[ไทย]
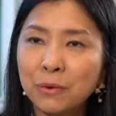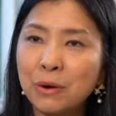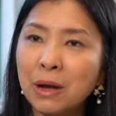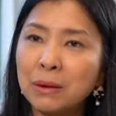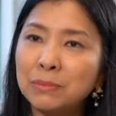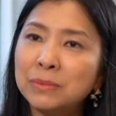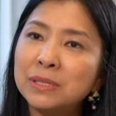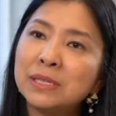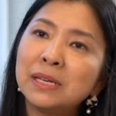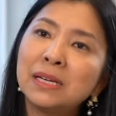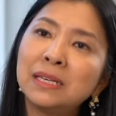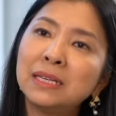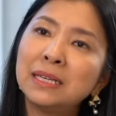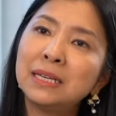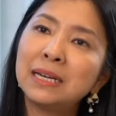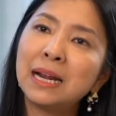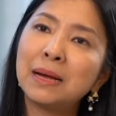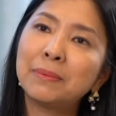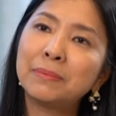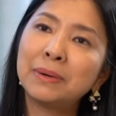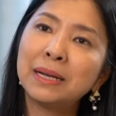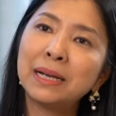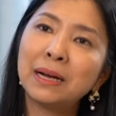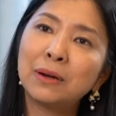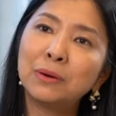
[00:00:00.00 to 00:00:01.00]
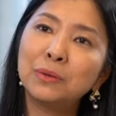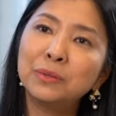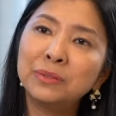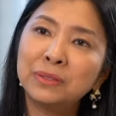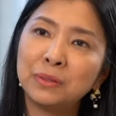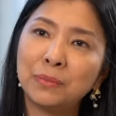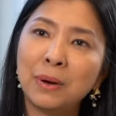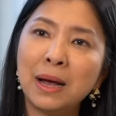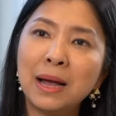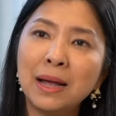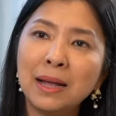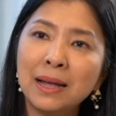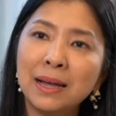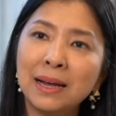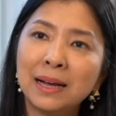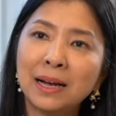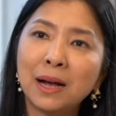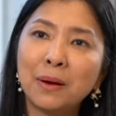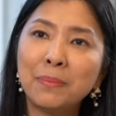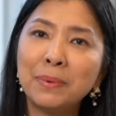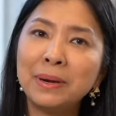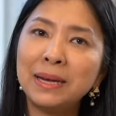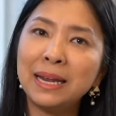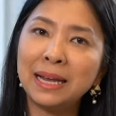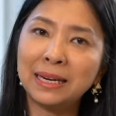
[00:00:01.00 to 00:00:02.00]
ความเชื่อที่ทำให้เขารู้สึกว่า
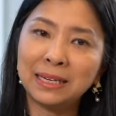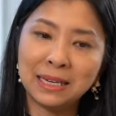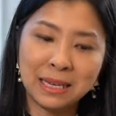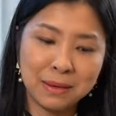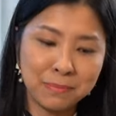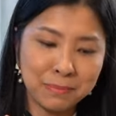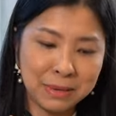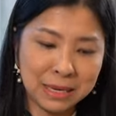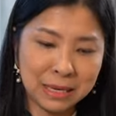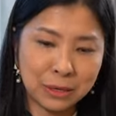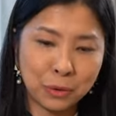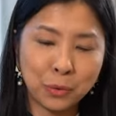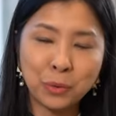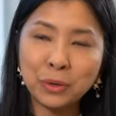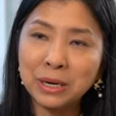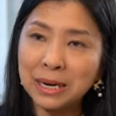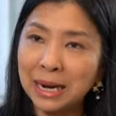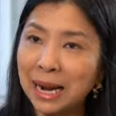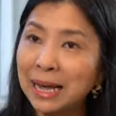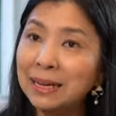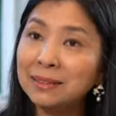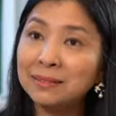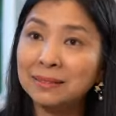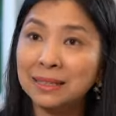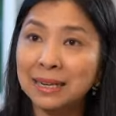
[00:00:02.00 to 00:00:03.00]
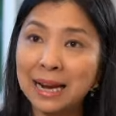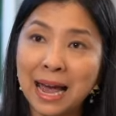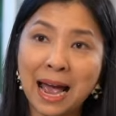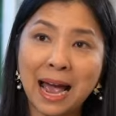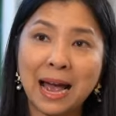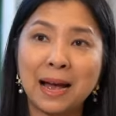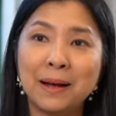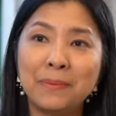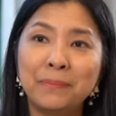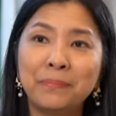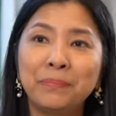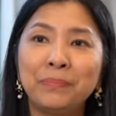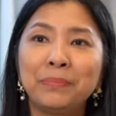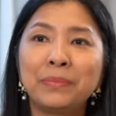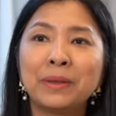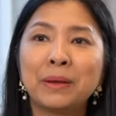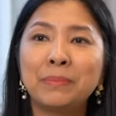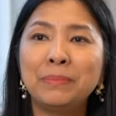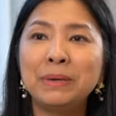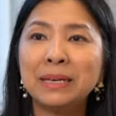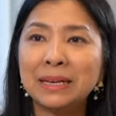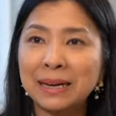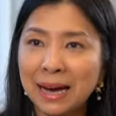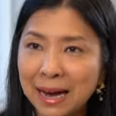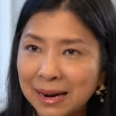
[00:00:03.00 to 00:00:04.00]
เขาเป็นเด็กที่มีคุณลักษณะ
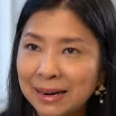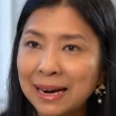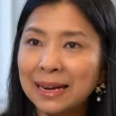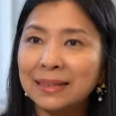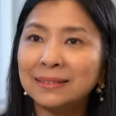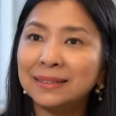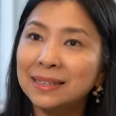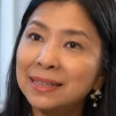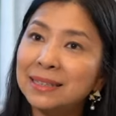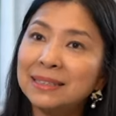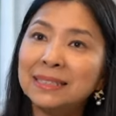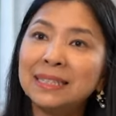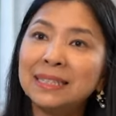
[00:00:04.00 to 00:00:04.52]
มีคาแรคเตอร์